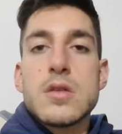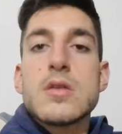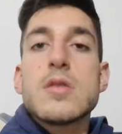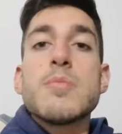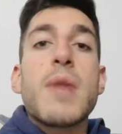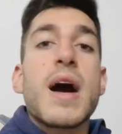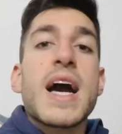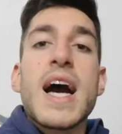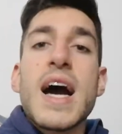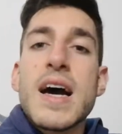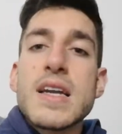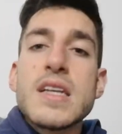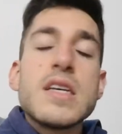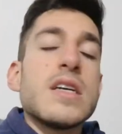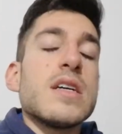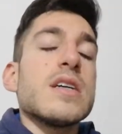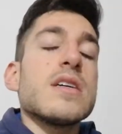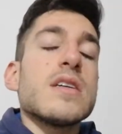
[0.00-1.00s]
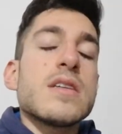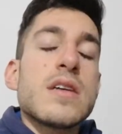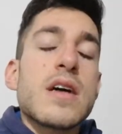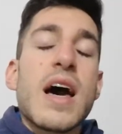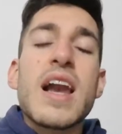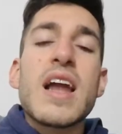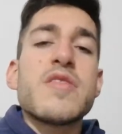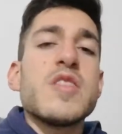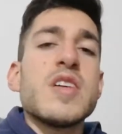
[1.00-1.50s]
magari
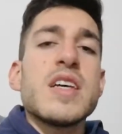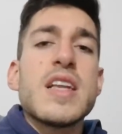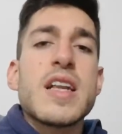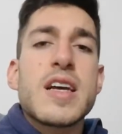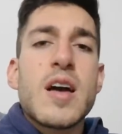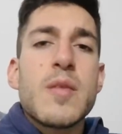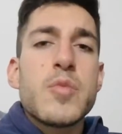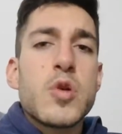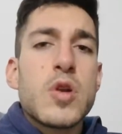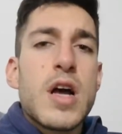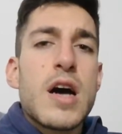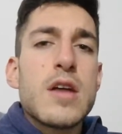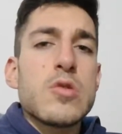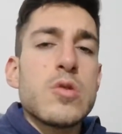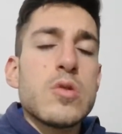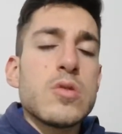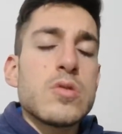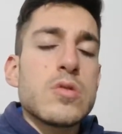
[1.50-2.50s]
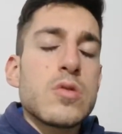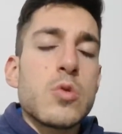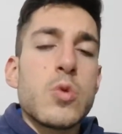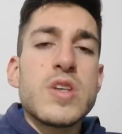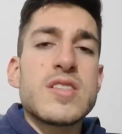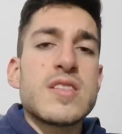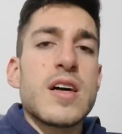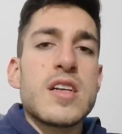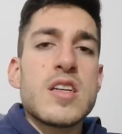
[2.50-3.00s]
alla fine del campionato
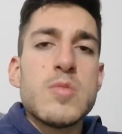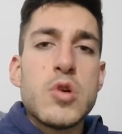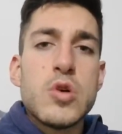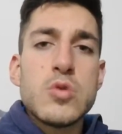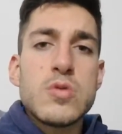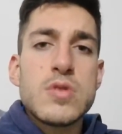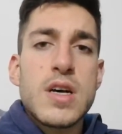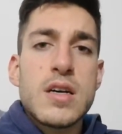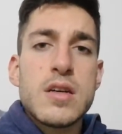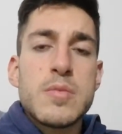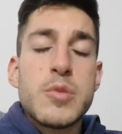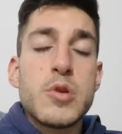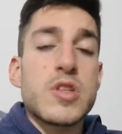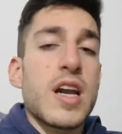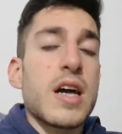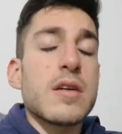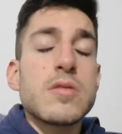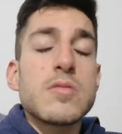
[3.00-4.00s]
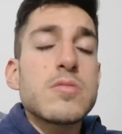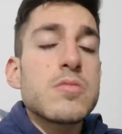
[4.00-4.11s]
questa rimonta potrà,